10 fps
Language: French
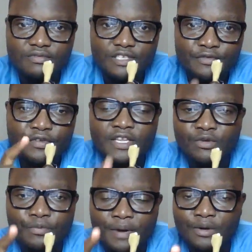Ils
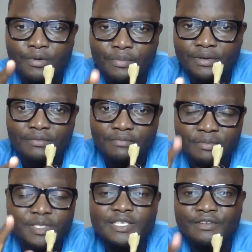finiront par comprendre,
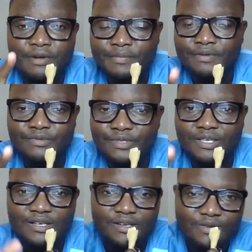même si ça va prendre du
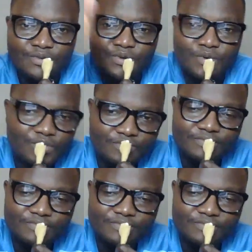temps. L'euro.